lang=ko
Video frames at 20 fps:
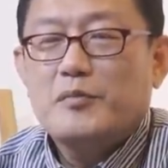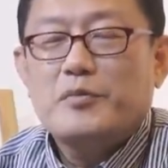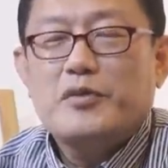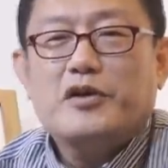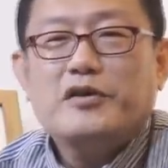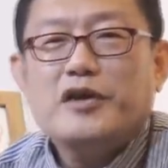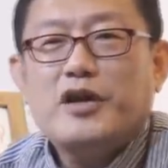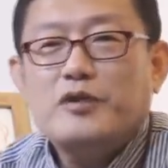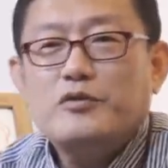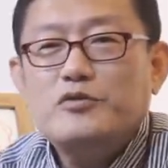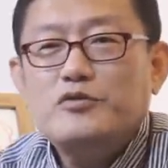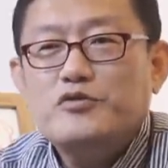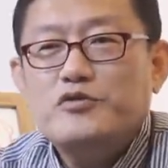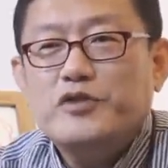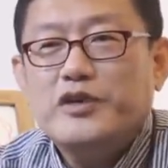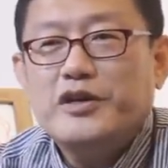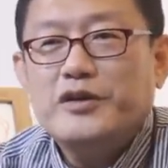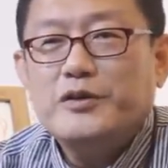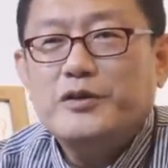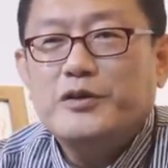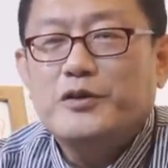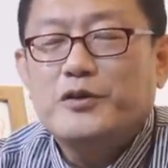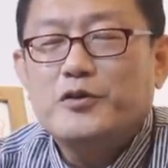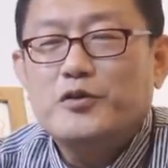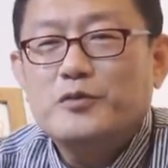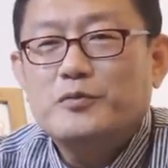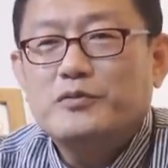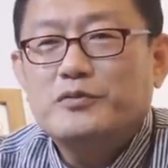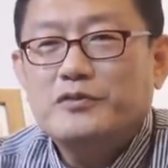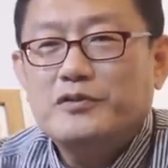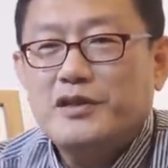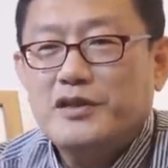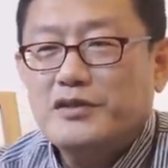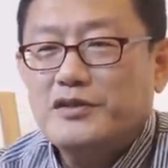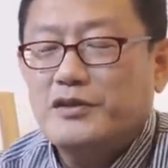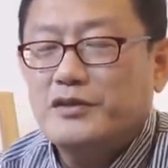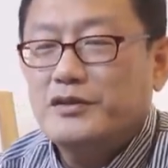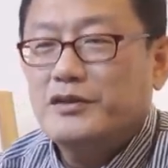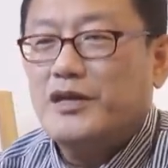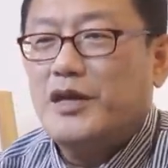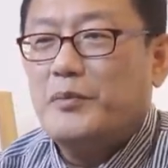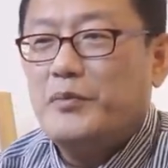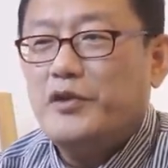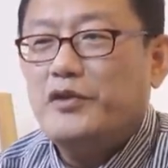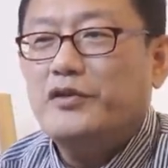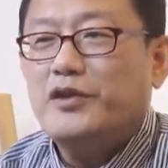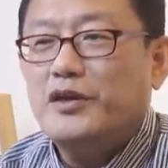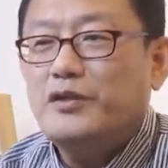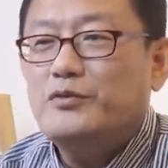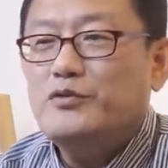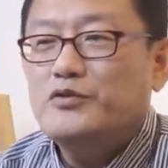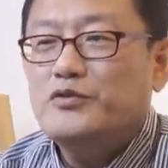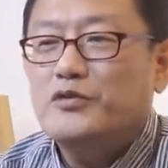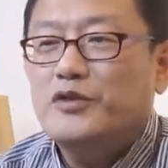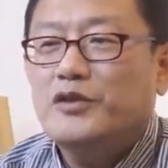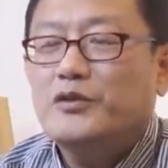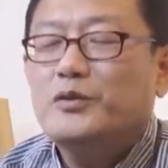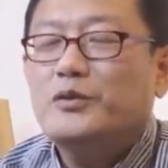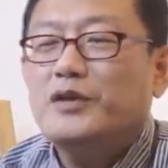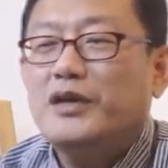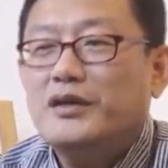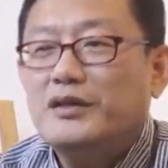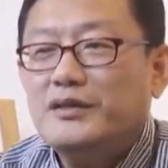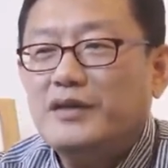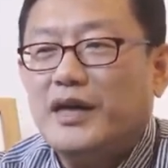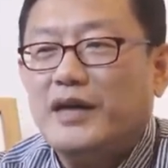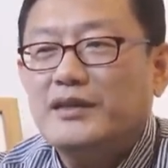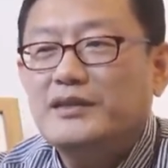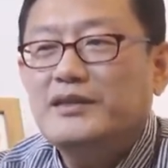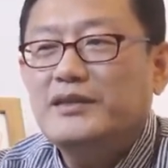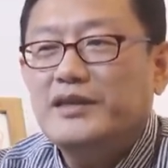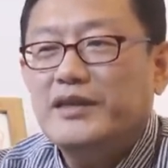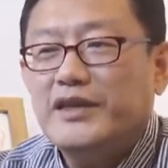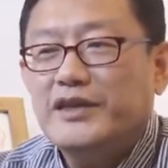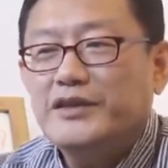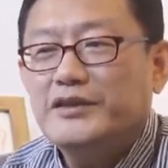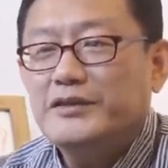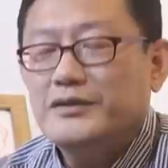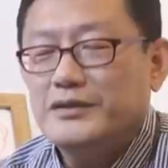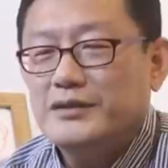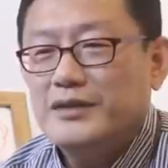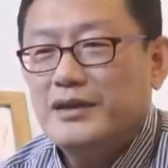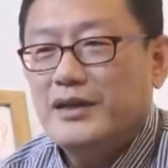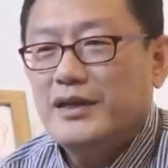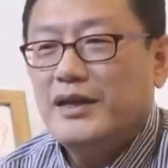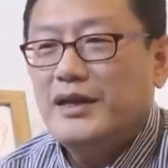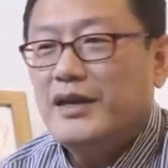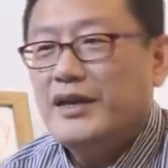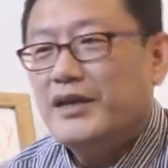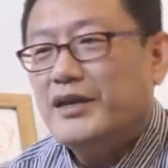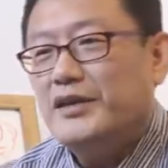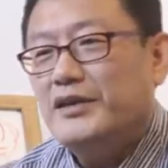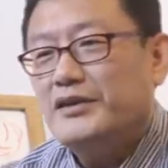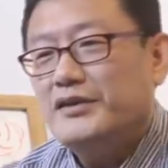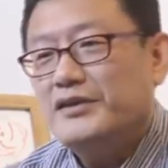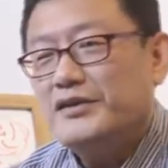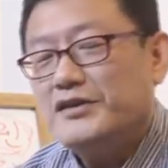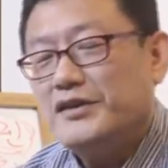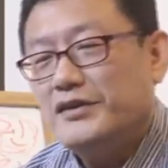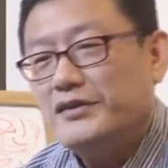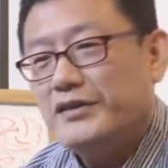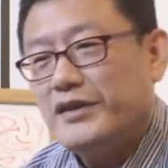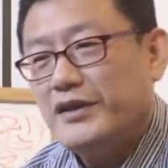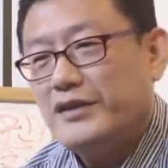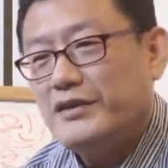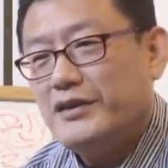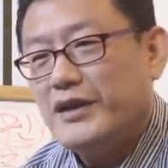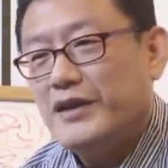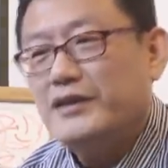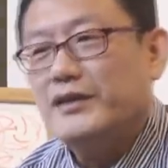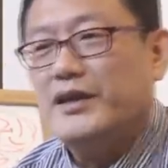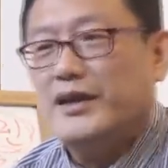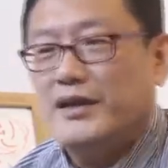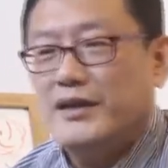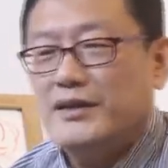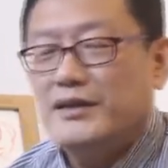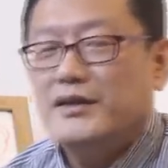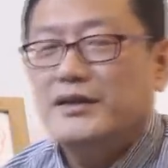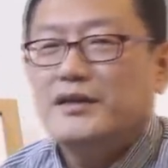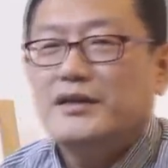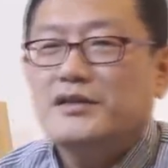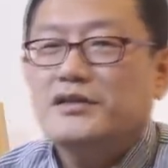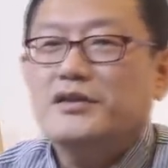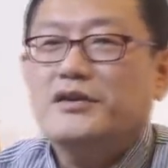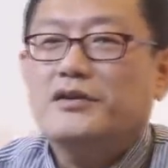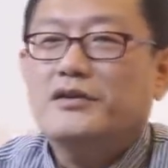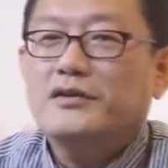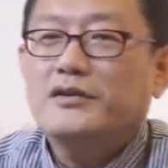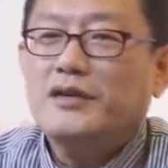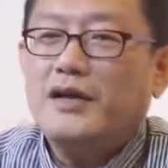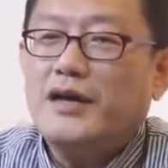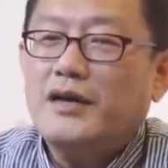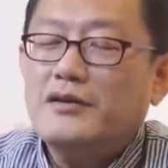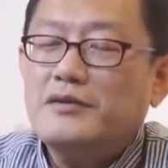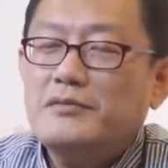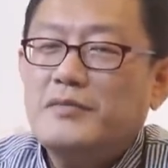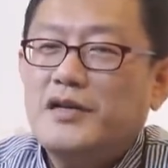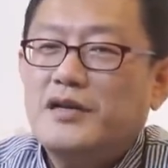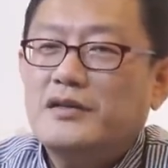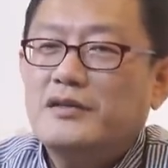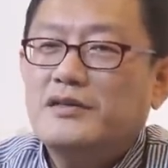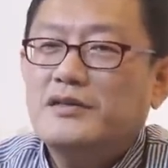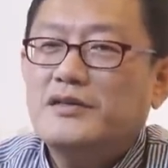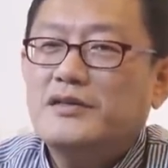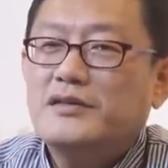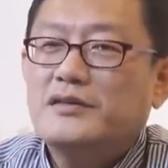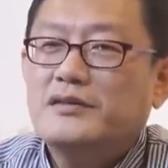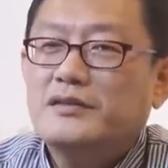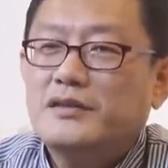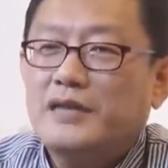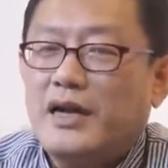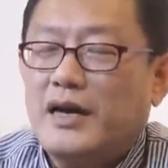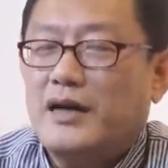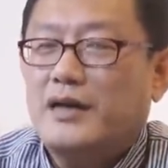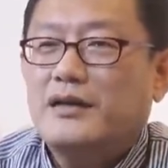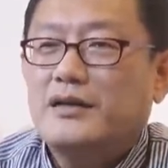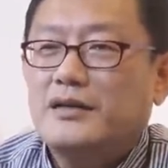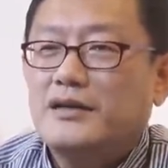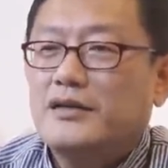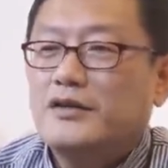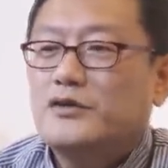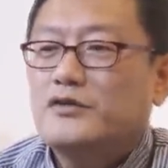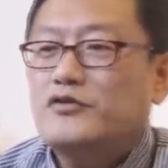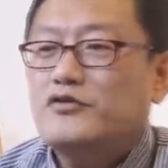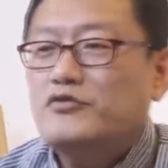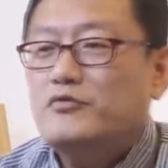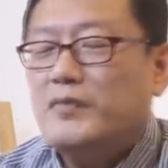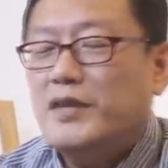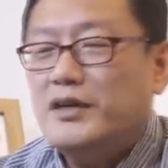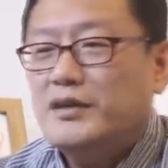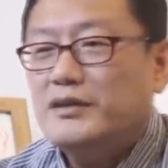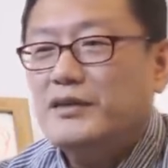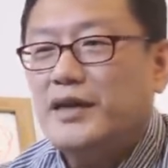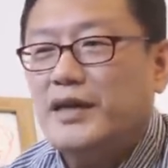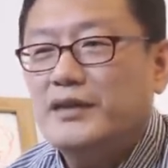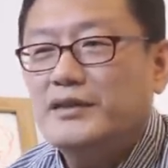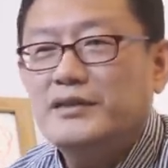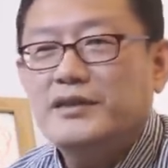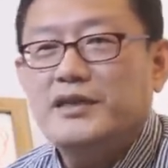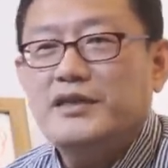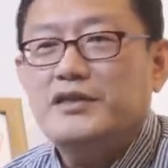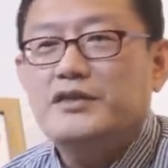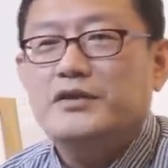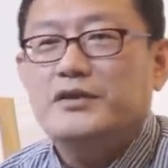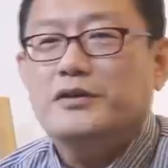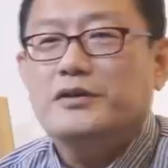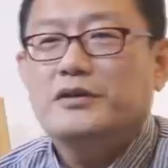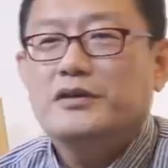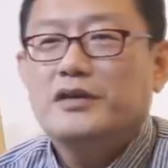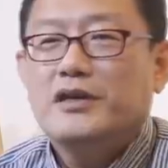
평행 우주예요. 여러분과 저는 다 평행 우주의 또 다른 나들이에요. 이런 선택을 한 나, 저런 카르마를 지은 나, 수많은 나들이 있죠.